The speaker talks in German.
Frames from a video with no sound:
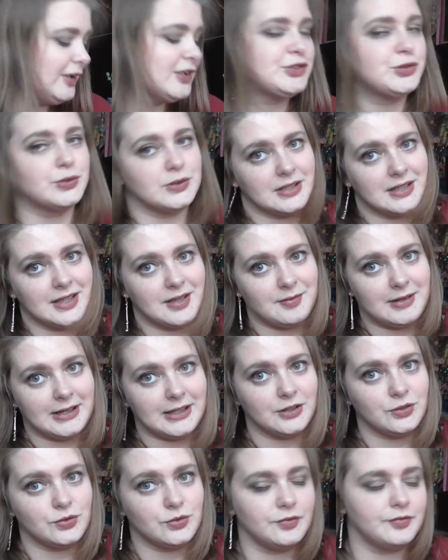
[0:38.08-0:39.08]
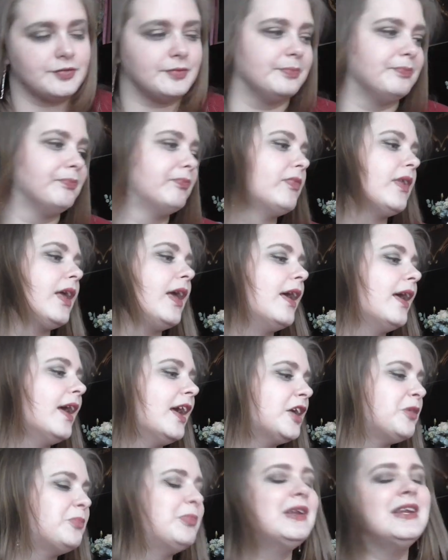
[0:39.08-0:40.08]
Zu den jeweiligen Düften.
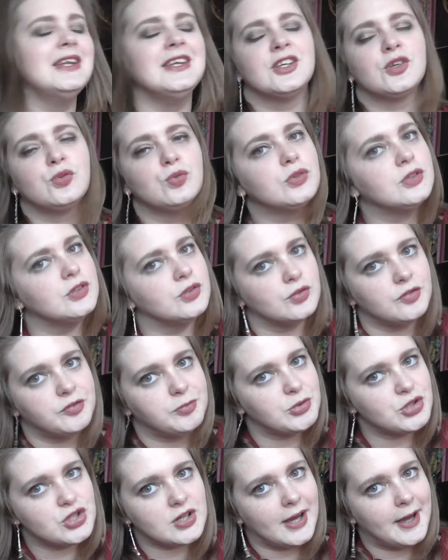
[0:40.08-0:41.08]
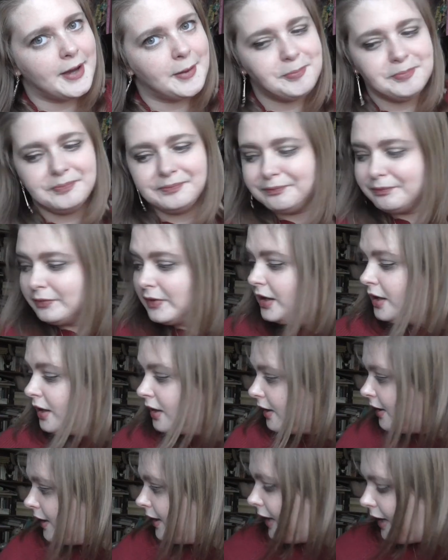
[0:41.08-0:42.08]
Ich bin nicht gut in Duft beschreiben,
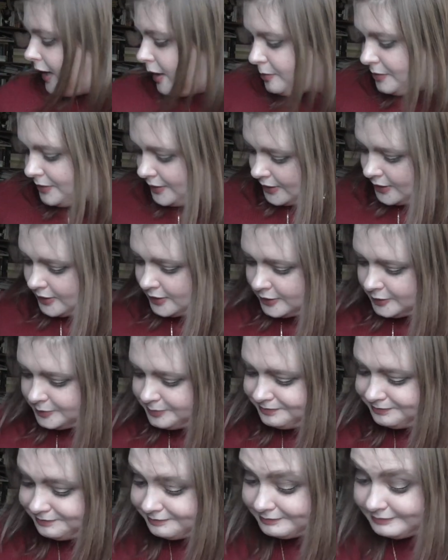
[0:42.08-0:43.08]
aber